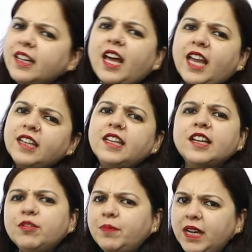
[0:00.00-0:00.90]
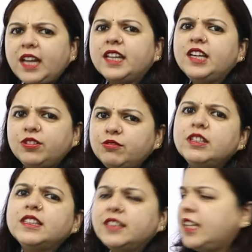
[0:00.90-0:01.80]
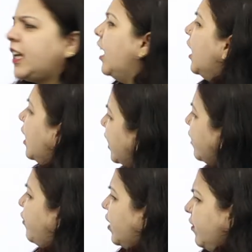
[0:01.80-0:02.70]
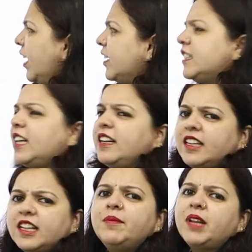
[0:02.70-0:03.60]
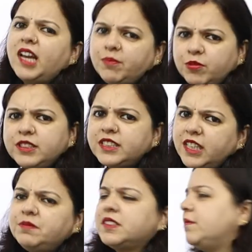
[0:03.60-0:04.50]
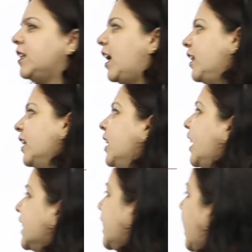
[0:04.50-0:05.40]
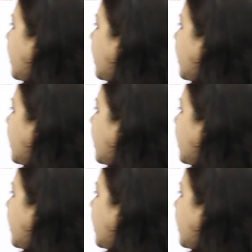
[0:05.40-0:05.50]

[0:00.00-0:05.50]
ये नाइन ही है तो बनाने की जरूरत नहीं है लेकिन फिर भी अंडरस्टैंडिंग के लिए मैंने आपको स्टेप समझा दिए कि कैसे